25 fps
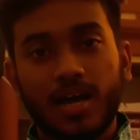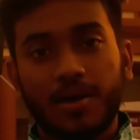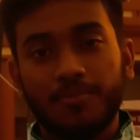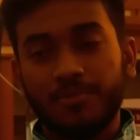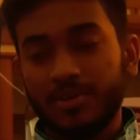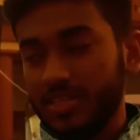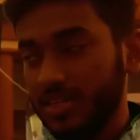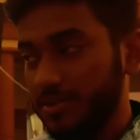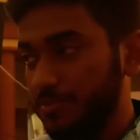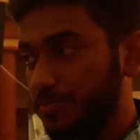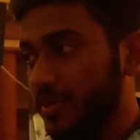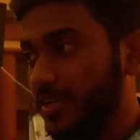
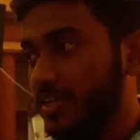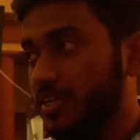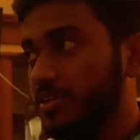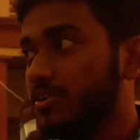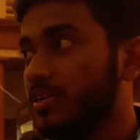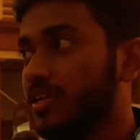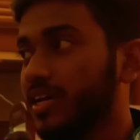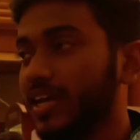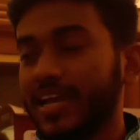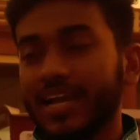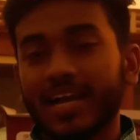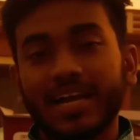আমাদের
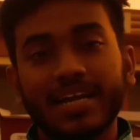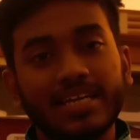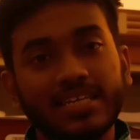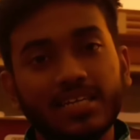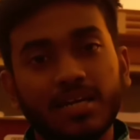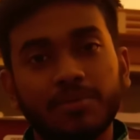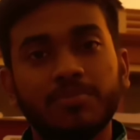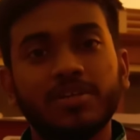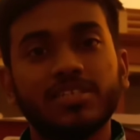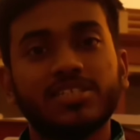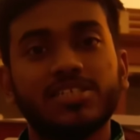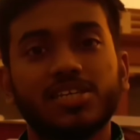ভিডিওটা
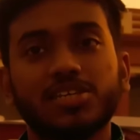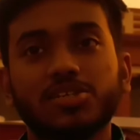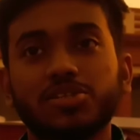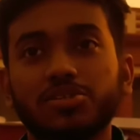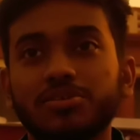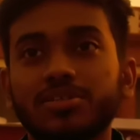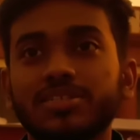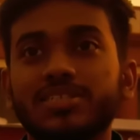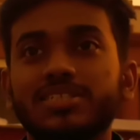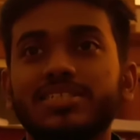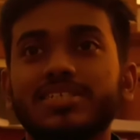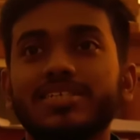এখানেই আমরা শেষ
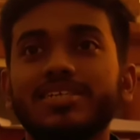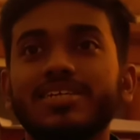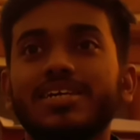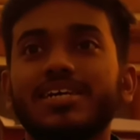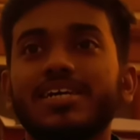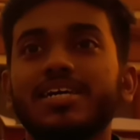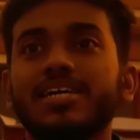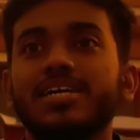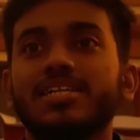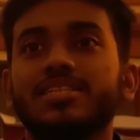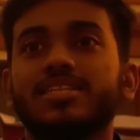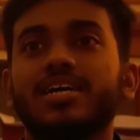করছি
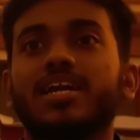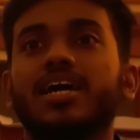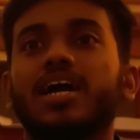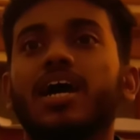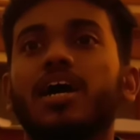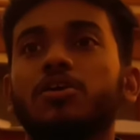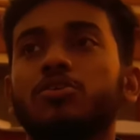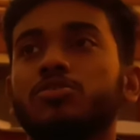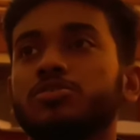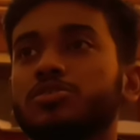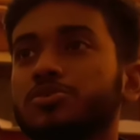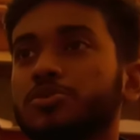তার
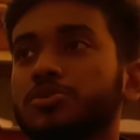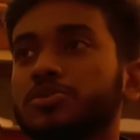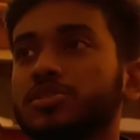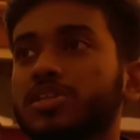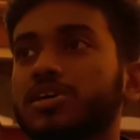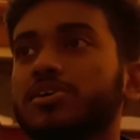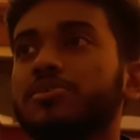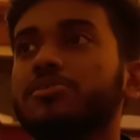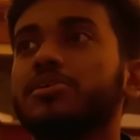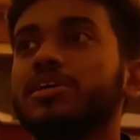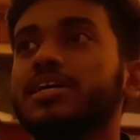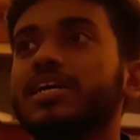কারণ
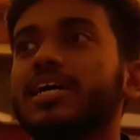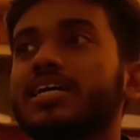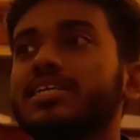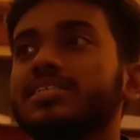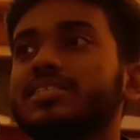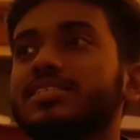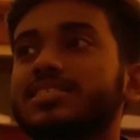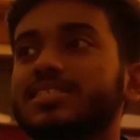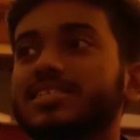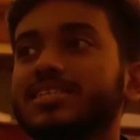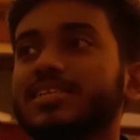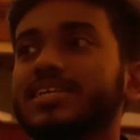সন্দেহ হয়ে
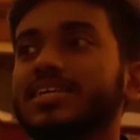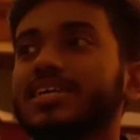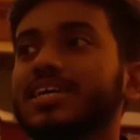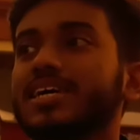আসছে